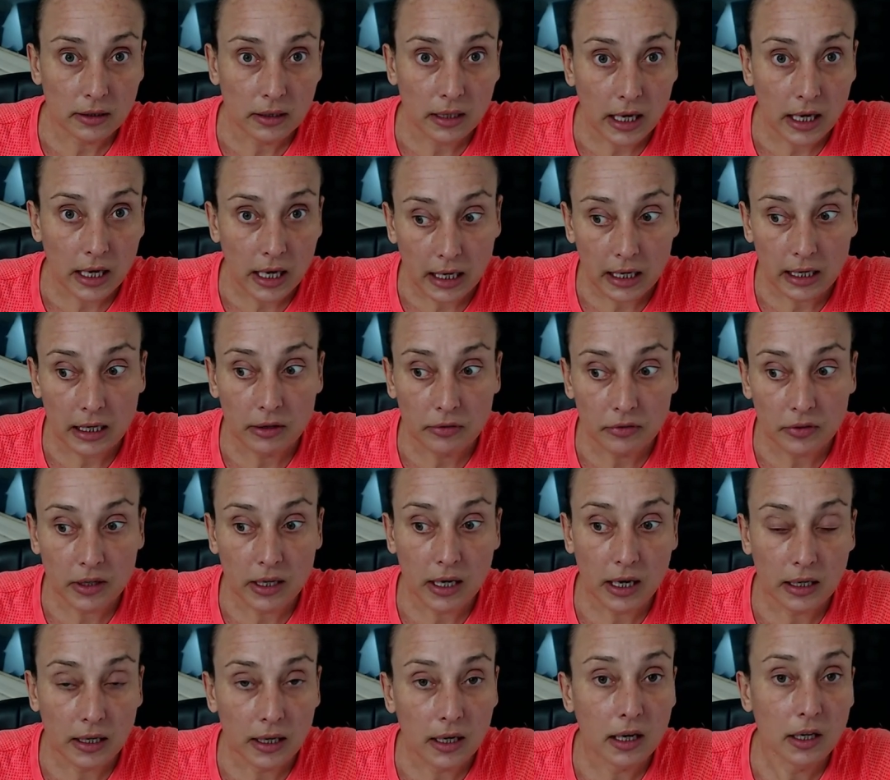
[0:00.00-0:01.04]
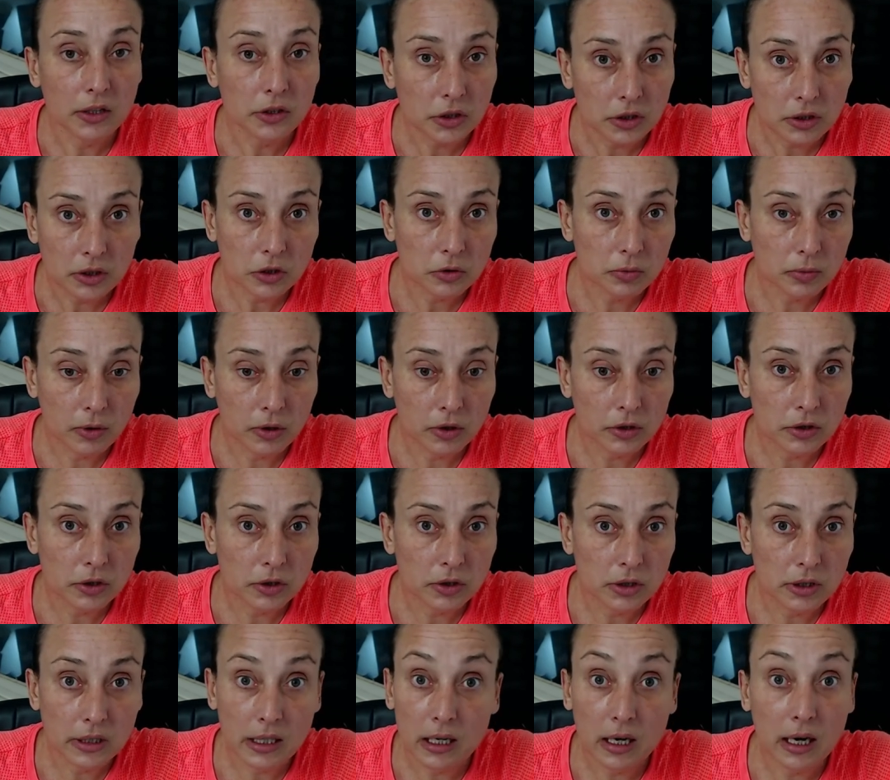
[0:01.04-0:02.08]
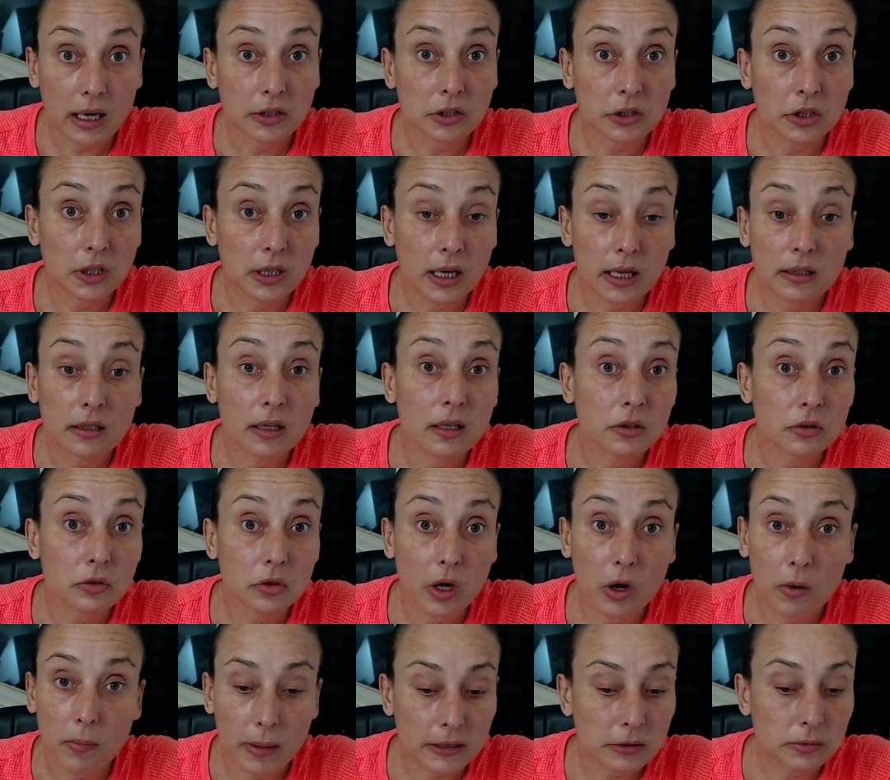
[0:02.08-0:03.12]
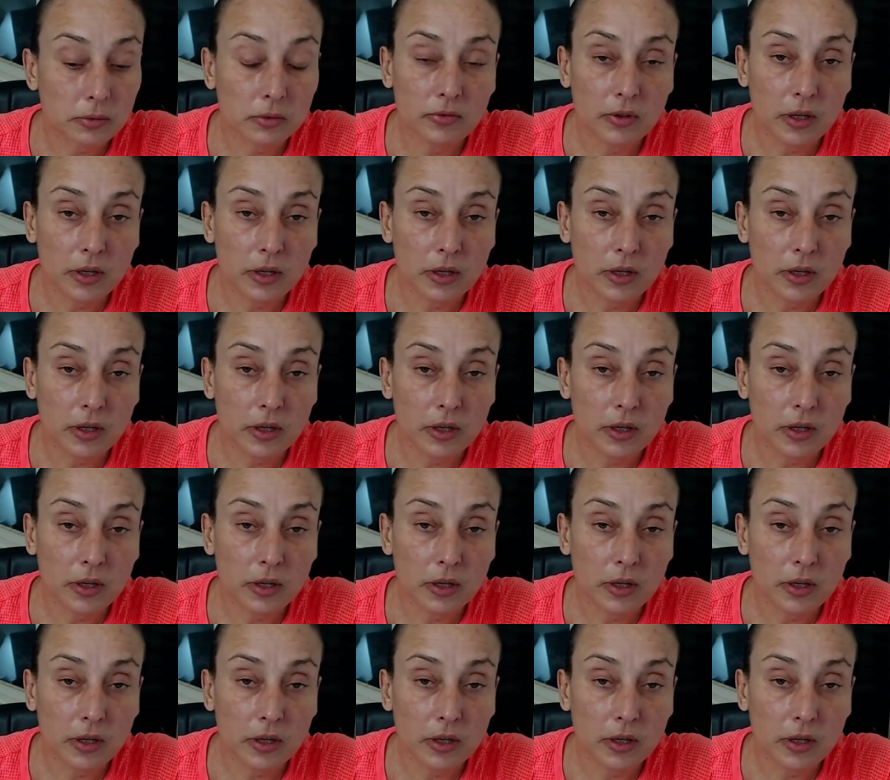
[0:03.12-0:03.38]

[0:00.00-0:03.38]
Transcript: é ele ficar na caixa de transporte e ele latir lá dentro. É o máximo que vai